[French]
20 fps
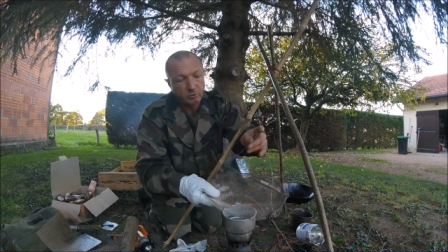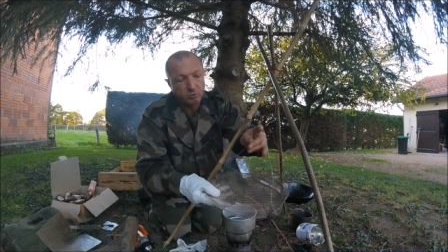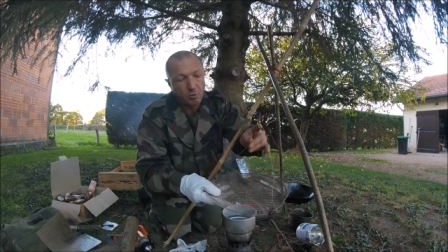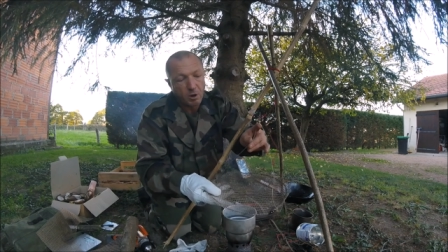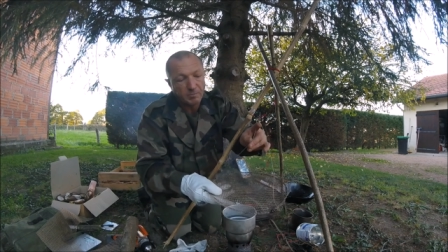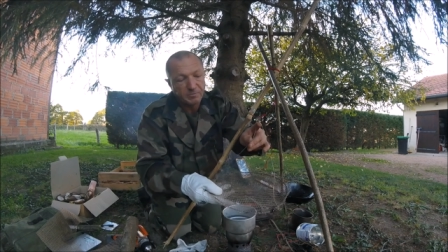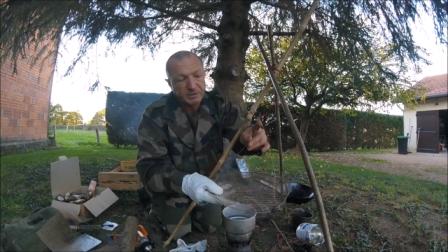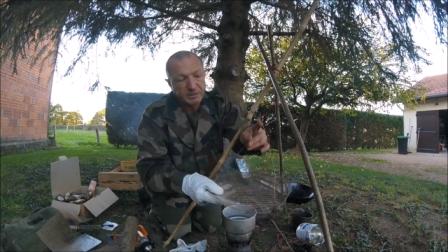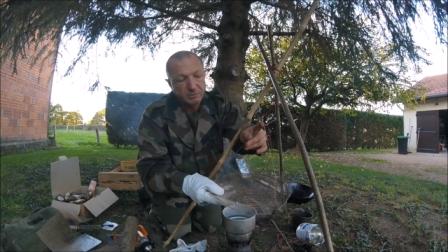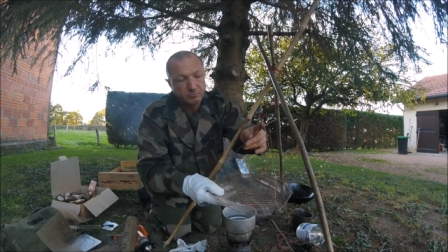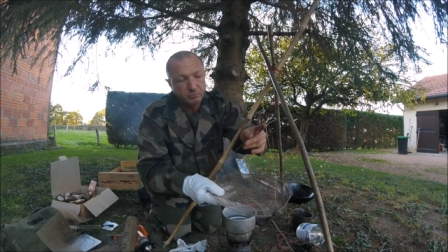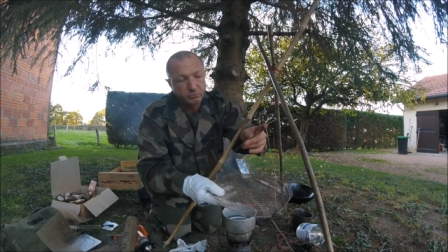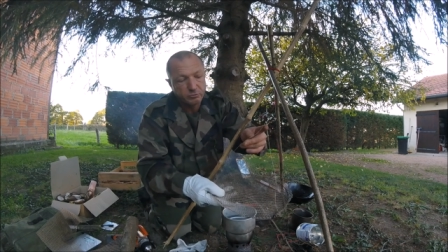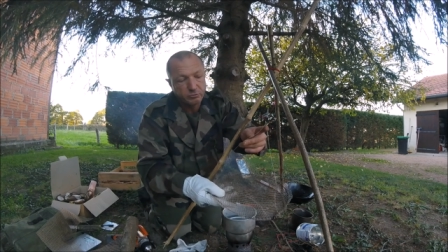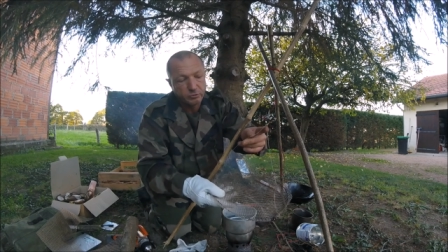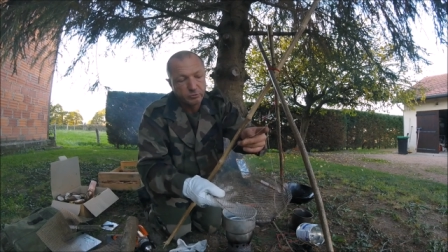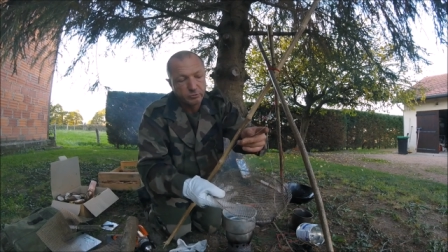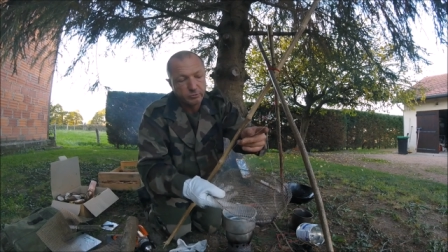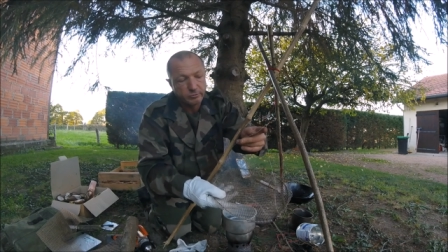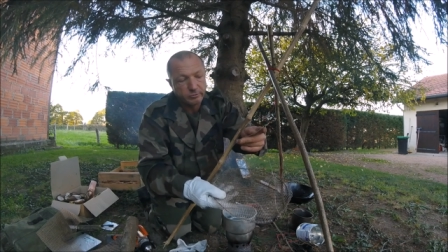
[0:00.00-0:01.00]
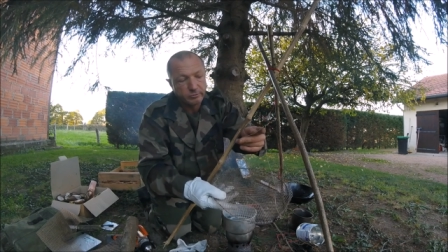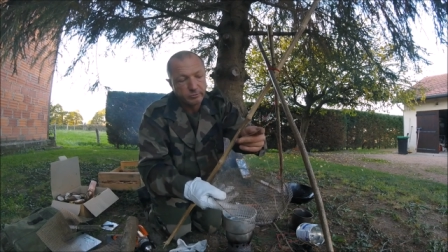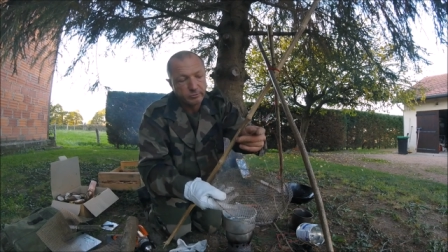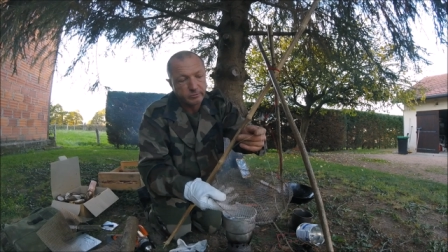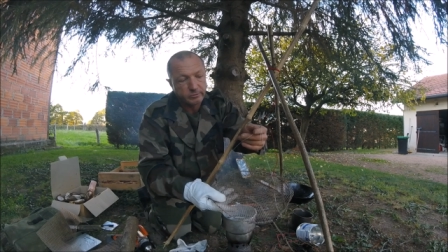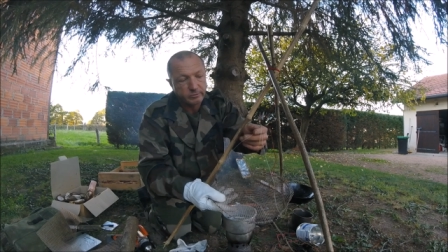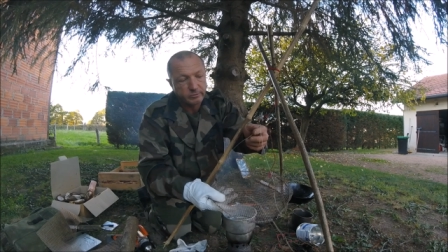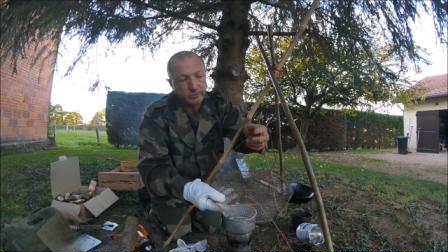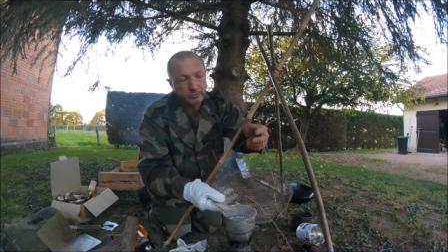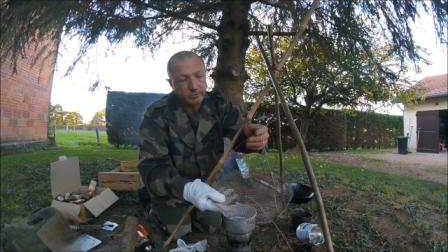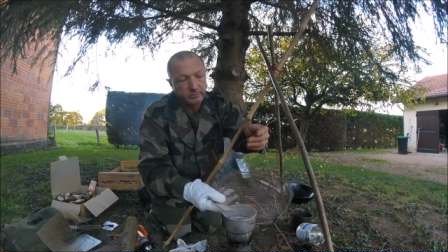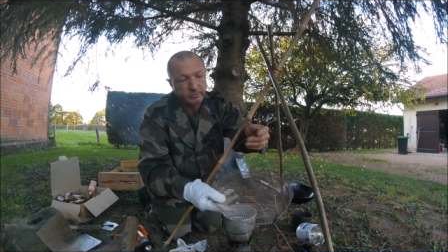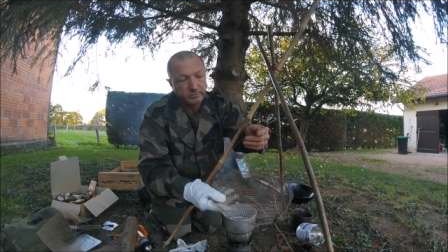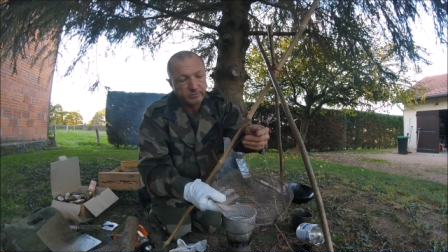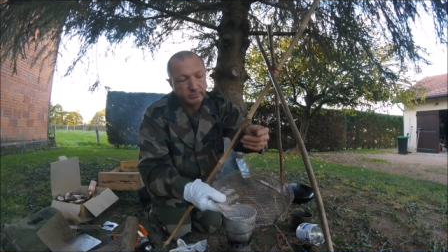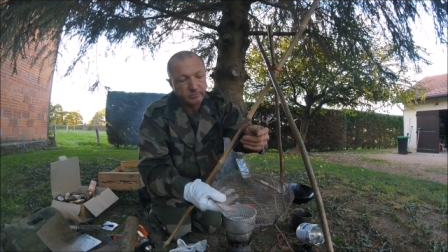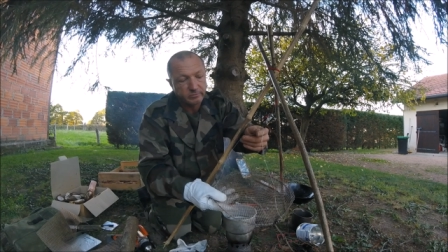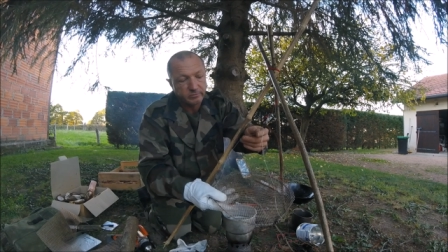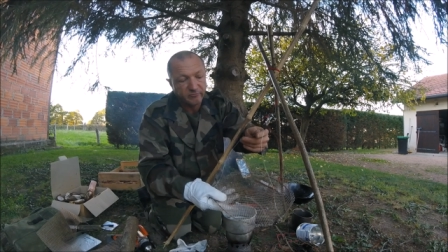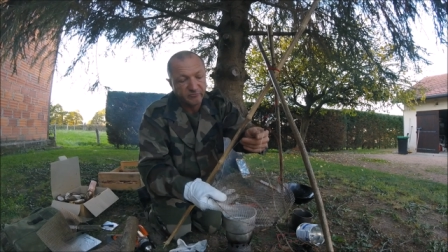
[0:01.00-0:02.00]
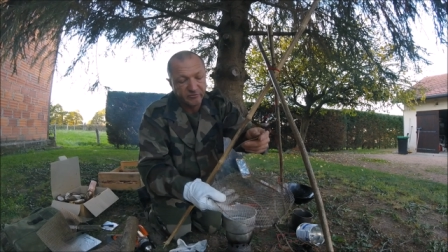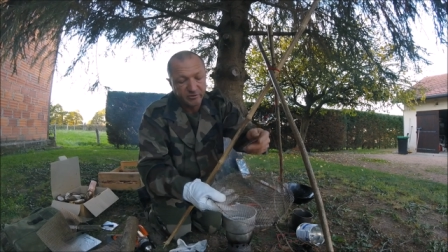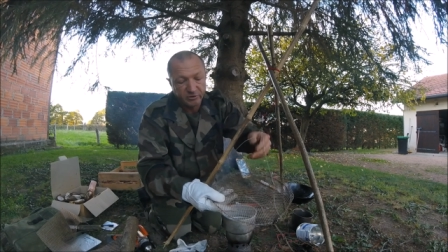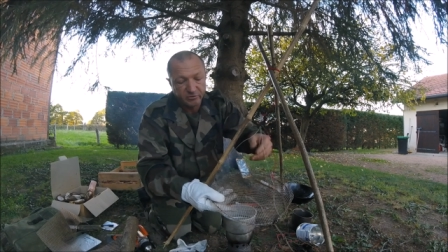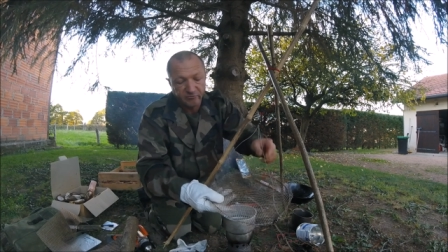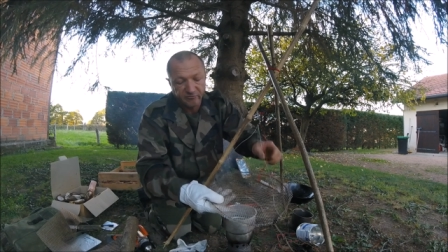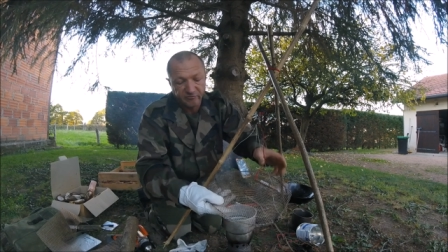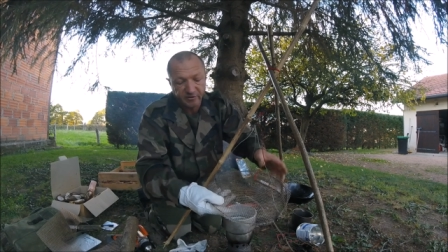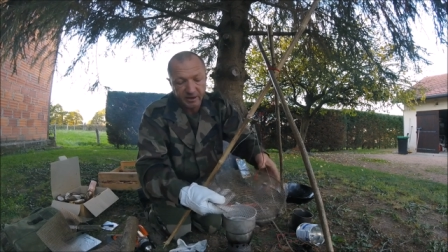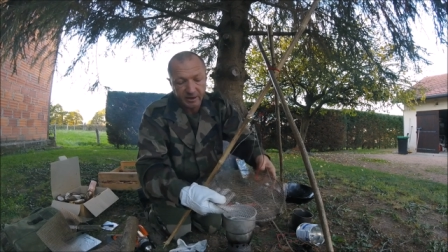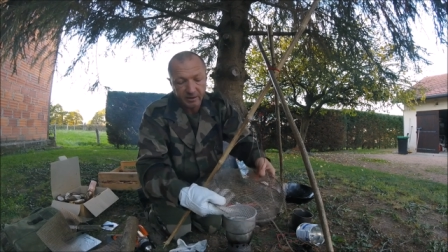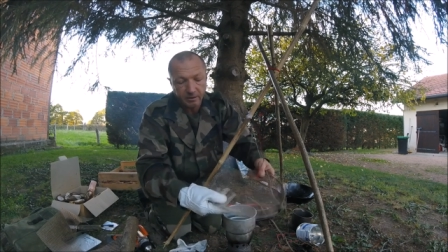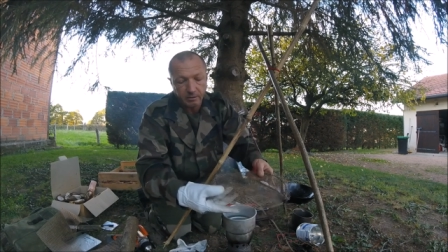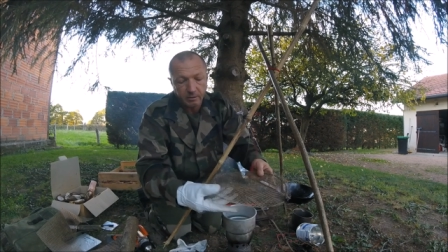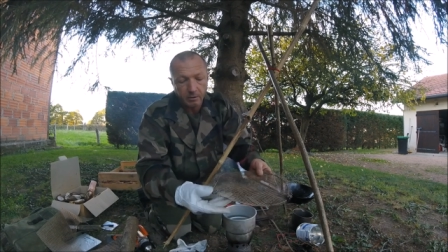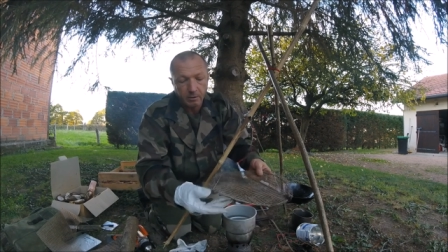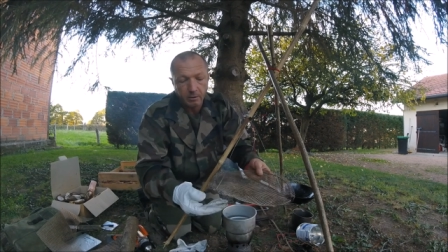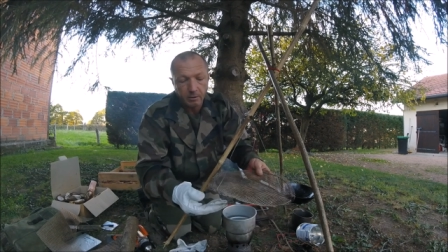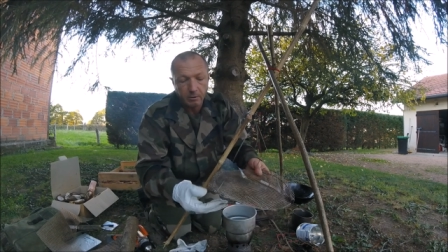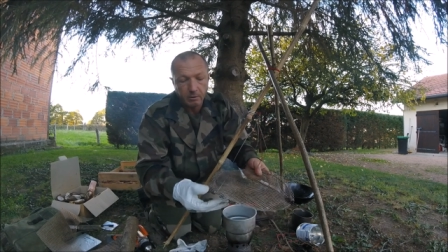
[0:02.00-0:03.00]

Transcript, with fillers: trois petits bouts de, de, fil de fer